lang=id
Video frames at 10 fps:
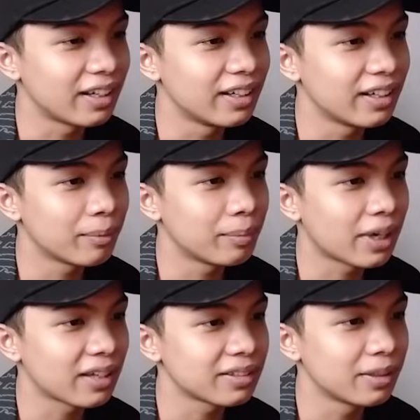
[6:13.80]
ada yang
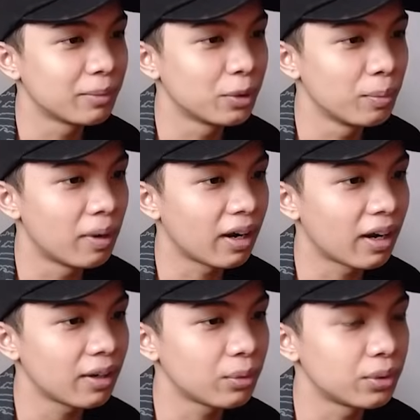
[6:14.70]
berhasil
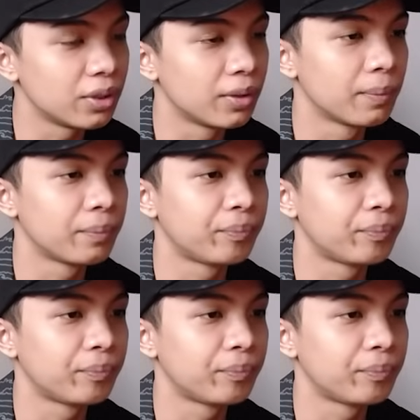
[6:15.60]
menumbangkan? Udah.